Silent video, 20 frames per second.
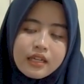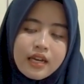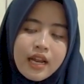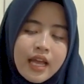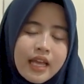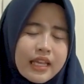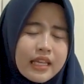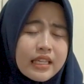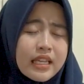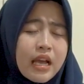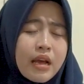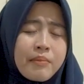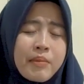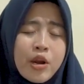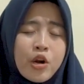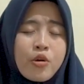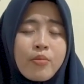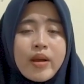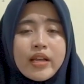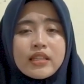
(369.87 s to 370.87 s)
naiknya
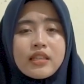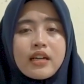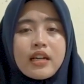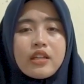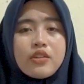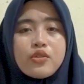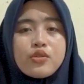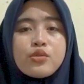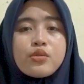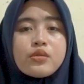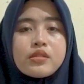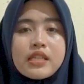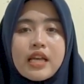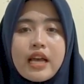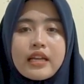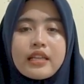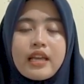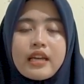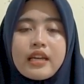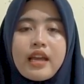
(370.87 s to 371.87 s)
manometer itu
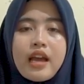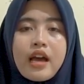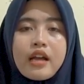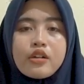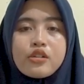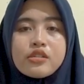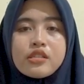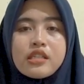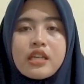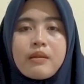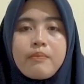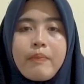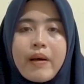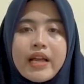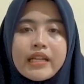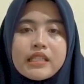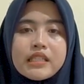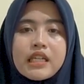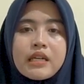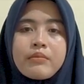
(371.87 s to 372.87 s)
susah jadi harus
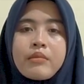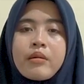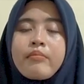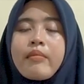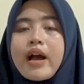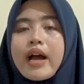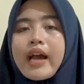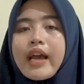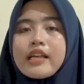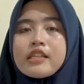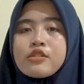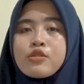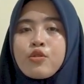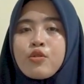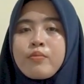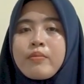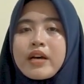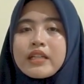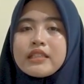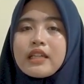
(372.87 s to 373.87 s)
dipancing memakai
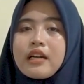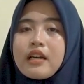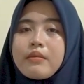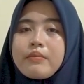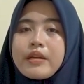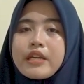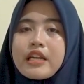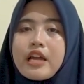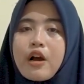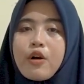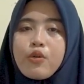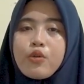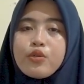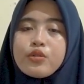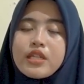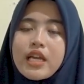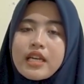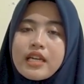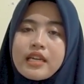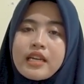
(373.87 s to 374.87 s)
scuba terlebih
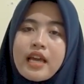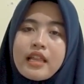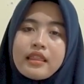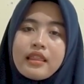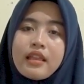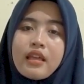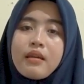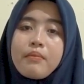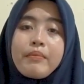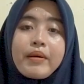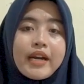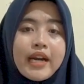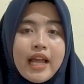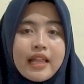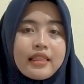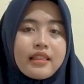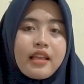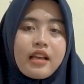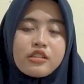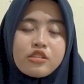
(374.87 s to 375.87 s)
dahulu jadi nanti
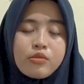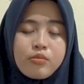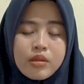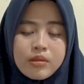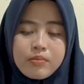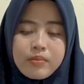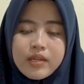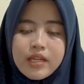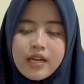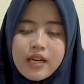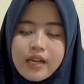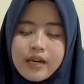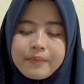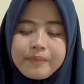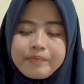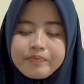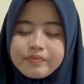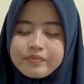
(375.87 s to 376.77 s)
berat ya sobat pediler